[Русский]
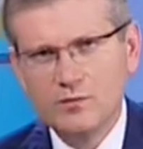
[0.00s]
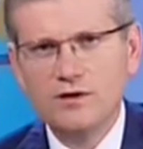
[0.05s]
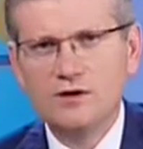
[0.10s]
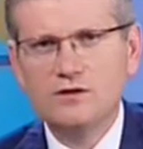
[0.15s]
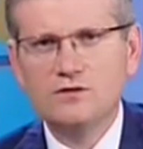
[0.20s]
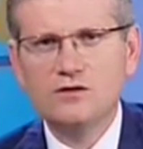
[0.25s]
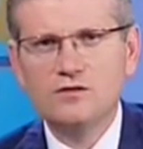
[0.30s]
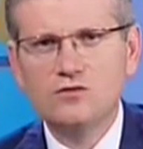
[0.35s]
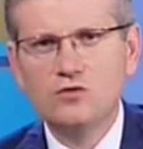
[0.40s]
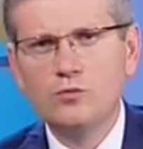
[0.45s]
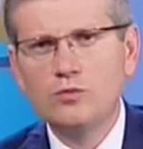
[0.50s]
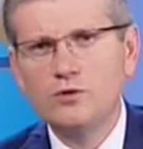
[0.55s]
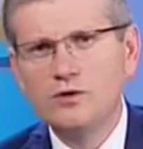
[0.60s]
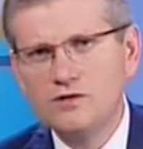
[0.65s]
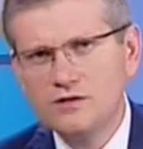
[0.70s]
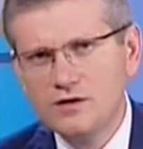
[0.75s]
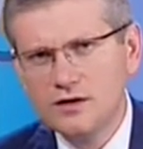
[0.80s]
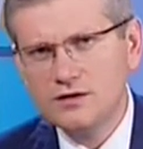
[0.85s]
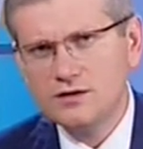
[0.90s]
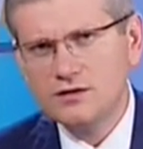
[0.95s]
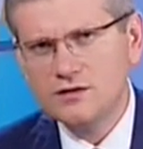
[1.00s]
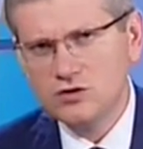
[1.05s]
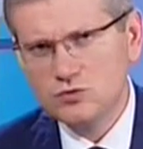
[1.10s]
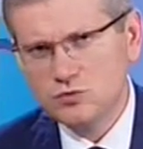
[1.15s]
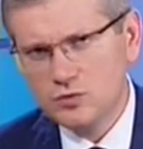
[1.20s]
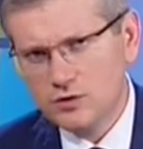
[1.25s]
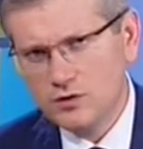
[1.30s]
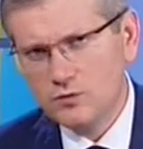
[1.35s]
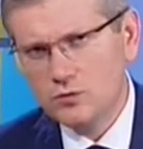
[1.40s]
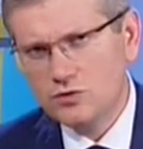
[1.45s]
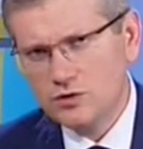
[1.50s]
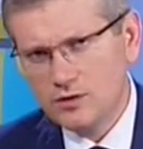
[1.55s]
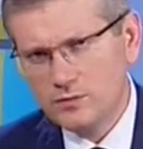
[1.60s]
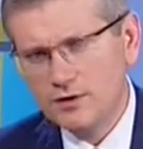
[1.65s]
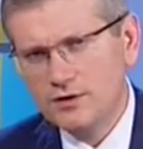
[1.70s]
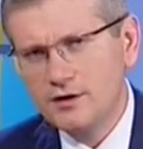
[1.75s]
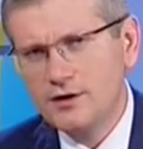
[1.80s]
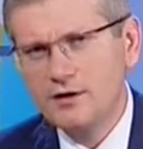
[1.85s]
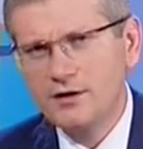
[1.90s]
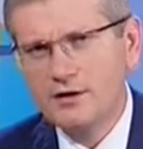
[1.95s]
есть на 150 тысяч, потому там
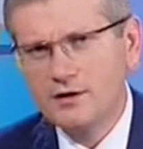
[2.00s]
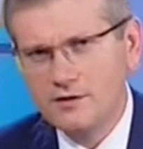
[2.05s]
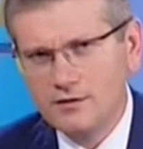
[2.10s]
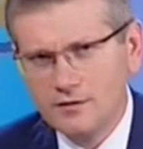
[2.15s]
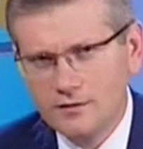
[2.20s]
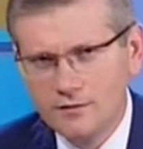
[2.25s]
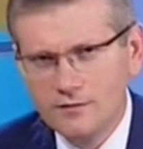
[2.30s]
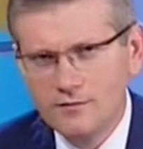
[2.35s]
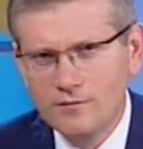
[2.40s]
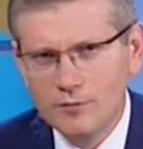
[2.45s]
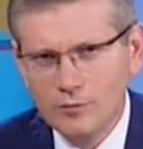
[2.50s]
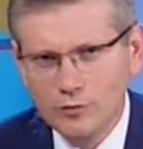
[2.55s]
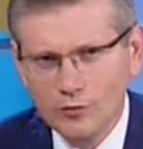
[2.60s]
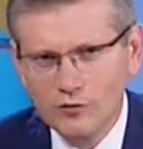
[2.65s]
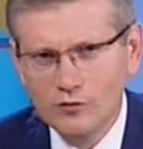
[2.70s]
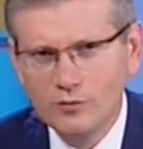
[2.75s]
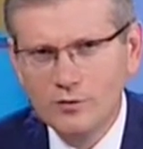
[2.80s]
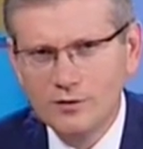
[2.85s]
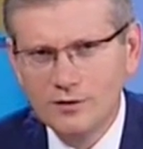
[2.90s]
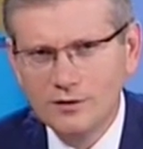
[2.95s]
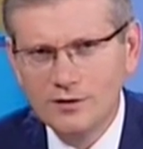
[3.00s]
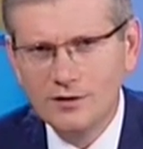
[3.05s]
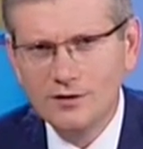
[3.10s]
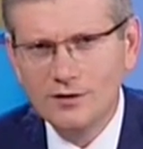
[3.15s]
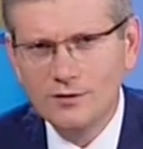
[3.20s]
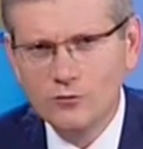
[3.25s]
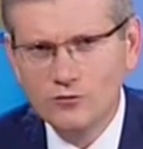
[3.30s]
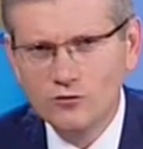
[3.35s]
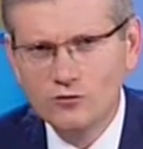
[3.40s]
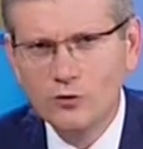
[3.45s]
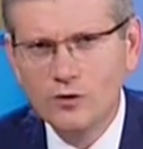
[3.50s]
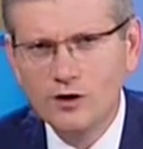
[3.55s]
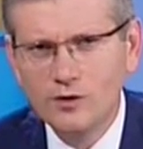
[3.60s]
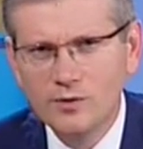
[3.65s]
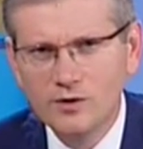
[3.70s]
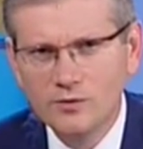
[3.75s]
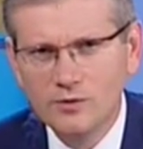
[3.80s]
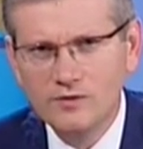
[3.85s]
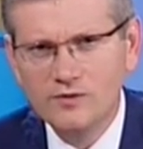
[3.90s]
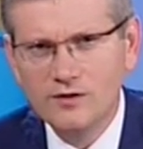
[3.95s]
отдельный вопрос был это ускорить
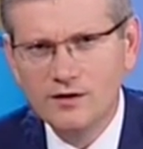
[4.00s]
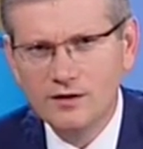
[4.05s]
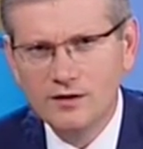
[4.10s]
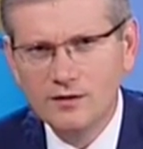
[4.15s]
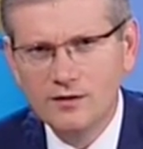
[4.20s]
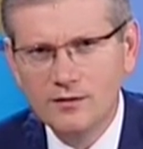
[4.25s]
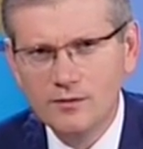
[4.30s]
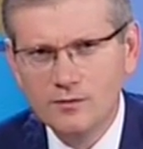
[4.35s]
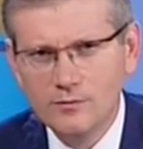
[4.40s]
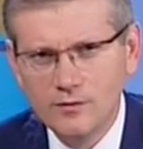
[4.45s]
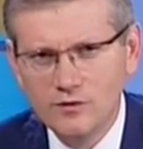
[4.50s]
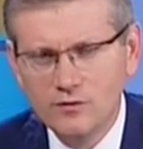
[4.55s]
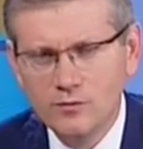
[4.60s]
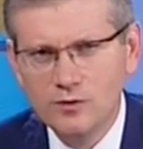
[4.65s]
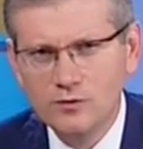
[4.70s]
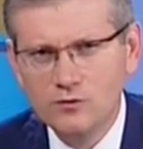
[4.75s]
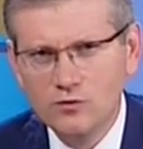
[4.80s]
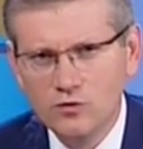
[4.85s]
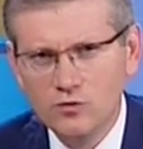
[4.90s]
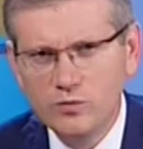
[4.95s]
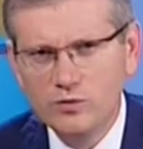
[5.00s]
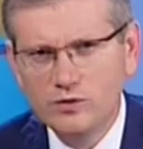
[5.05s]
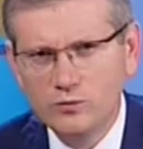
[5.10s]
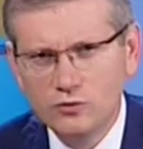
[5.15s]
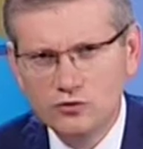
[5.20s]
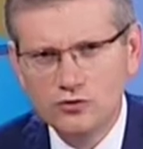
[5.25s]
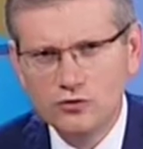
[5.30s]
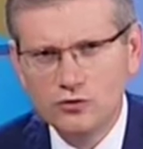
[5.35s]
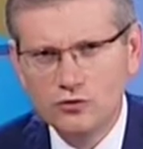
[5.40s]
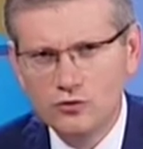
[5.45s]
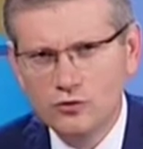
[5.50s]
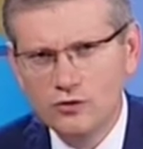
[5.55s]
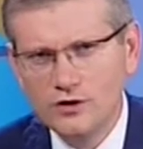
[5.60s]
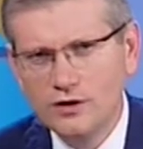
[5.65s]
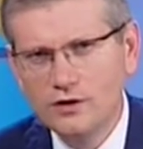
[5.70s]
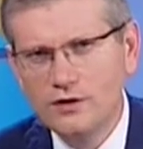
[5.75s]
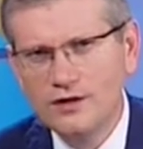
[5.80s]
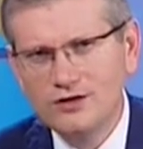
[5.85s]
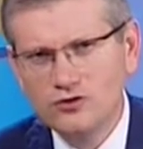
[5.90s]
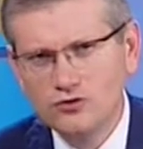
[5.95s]
подписание паспортов, потому что одно
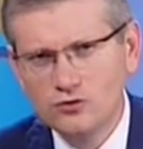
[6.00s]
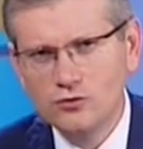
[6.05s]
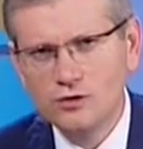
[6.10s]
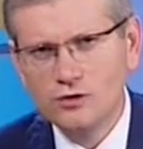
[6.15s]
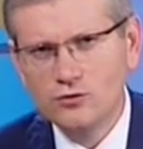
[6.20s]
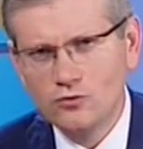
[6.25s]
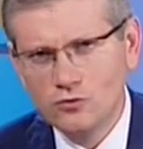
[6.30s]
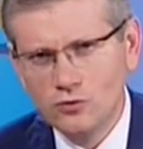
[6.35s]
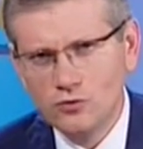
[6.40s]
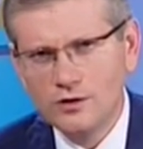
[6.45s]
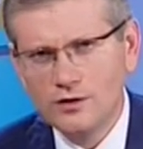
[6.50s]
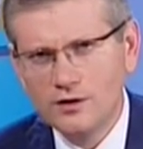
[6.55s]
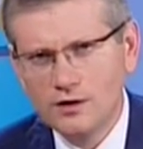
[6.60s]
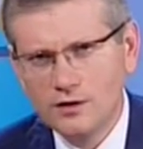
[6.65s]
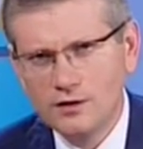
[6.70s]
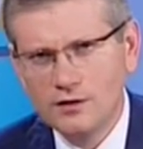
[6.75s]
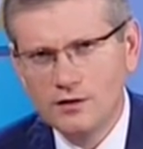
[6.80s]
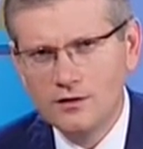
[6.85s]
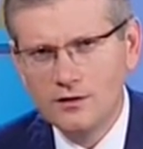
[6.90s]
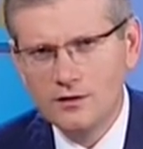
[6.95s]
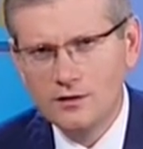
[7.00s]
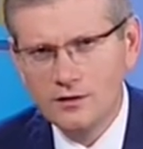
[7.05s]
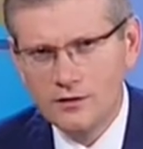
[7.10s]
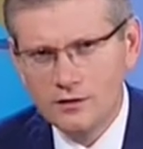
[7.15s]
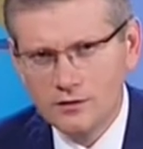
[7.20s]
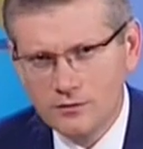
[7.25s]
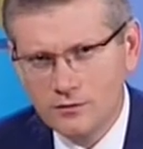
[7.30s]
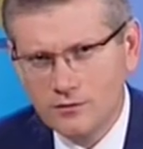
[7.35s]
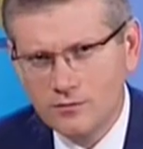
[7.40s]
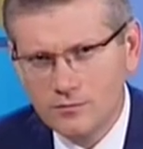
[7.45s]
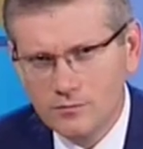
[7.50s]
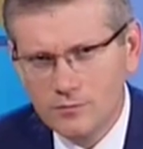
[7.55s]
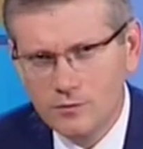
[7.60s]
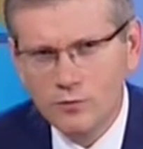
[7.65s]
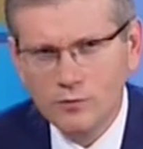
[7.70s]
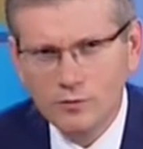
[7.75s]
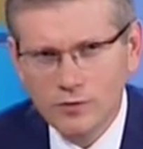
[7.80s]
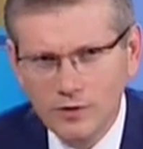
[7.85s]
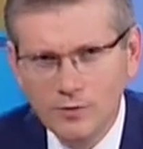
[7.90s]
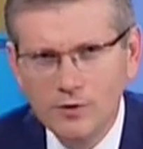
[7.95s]
дело отчет, а другое дело
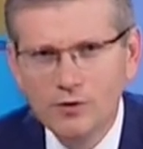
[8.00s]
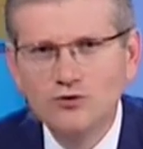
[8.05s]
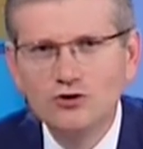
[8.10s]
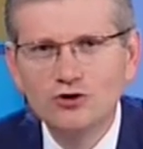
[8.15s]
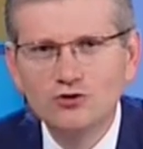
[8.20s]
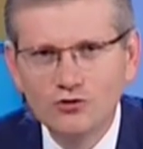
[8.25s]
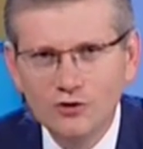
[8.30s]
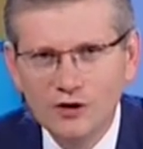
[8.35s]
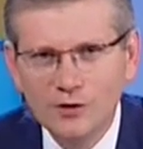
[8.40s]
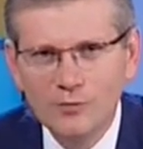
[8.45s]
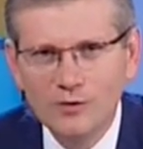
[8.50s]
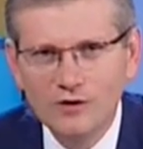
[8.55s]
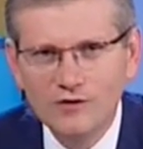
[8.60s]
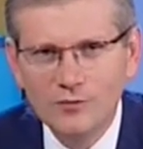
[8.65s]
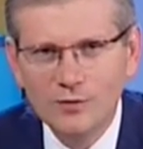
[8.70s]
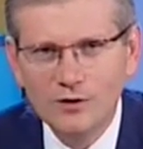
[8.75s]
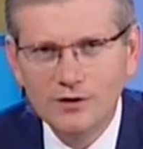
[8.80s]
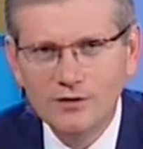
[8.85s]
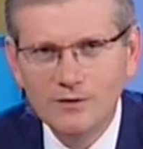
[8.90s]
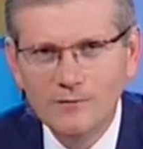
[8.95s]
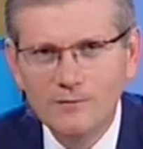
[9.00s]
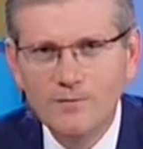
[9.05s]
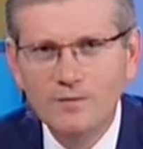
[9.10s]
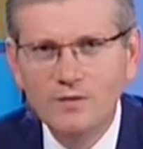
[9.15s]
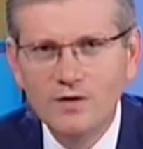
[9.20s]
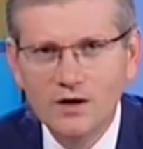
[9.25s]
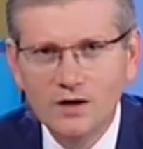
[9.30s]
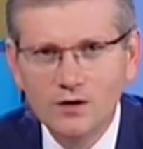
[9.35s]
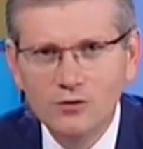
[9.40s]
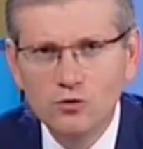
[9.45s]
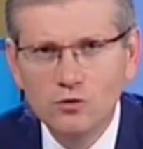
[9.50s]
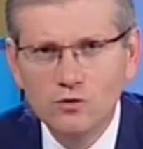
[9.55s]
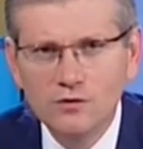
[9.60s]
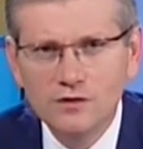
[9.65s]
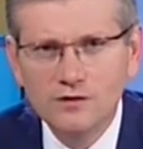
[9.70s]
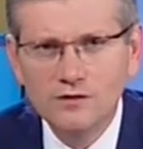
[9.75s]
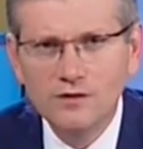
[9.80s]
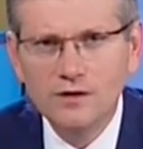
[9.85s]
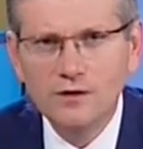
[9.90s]
иметь уже четкий паспорт о готовности.